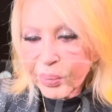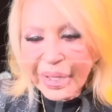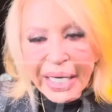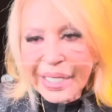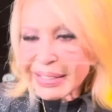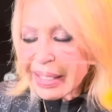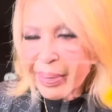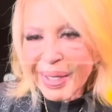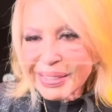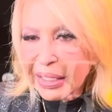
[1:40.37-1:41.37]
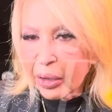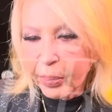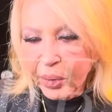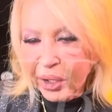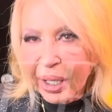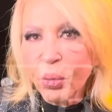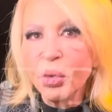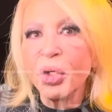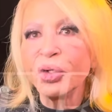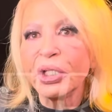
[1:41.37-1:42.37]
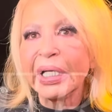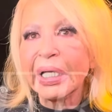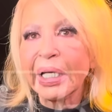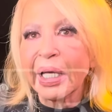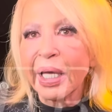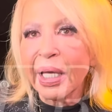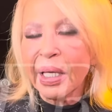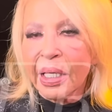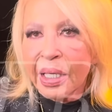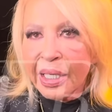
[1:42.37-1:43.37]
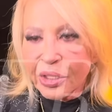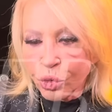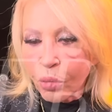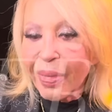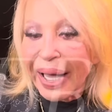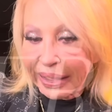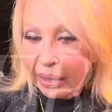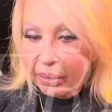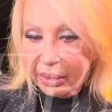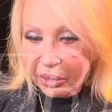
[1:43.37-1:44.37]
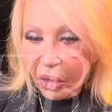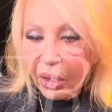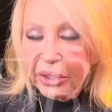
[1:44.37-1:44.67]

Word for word: Mira, es que es básico porque uno tiene que sumar, ¿no?